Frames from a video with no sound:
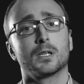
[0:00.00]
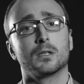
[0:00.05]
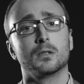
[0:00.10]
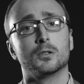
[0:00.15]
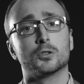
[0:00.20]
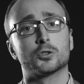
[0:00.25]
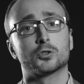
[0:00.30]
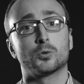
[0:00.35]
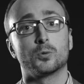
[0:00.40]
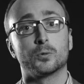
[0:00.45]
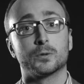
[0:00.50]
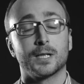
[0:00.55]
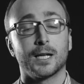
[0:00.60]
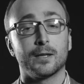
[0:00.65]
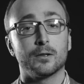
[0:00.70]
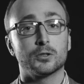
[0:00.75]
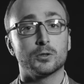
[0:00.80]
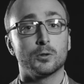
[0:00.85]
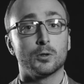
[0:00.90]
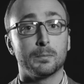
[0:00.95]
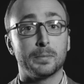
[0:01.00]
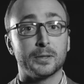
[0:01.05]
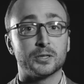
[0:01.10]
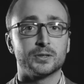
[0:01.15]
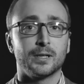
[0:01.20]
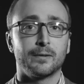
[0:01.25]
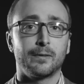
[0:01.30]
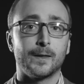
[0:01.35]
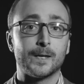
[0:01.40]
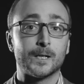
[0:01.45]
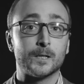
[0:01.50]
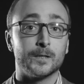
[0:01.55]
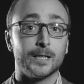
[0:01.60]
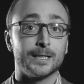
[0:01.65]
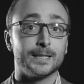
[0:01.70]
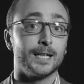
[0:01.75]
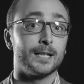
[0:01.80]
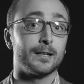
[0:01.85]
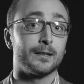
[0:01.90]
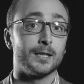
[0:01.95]
Los juzgados europeos decidieron
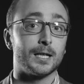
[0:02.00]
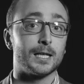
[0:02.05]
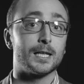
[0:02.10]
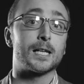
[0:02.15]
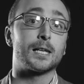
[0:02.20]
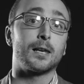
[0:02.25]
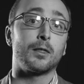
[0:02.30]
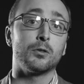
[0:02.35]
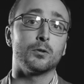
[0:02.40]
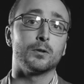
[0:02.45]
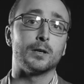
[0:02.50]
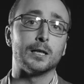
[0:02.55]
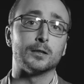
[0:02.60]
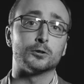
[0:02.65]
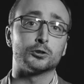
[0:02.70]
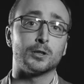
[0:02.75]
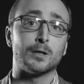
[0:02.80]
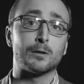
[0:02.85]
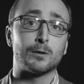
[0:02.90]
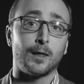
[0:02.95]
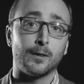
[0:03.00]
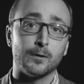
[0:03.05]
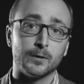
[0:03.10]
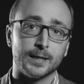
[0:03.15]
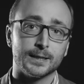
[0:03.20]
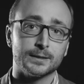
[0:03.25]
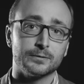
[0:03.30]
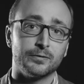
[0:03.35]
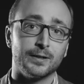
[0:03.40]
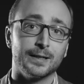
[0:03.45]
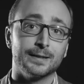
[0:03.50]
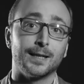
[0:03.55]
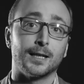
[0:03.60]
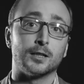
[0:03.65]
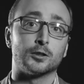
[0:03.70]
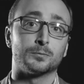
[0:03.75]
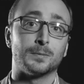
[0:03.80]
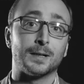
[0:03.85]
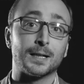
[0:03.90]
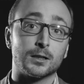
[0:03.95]
ayer dar la razón a los ahorradores frente
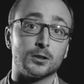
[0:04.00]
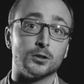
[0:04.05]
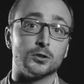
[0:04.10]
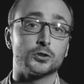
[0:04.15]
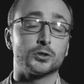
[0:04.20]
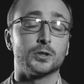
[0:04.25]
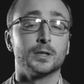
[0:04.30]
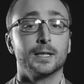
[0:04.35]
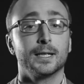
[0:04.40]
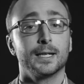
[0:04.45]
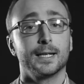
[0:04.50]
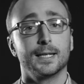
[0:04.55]
a los bancos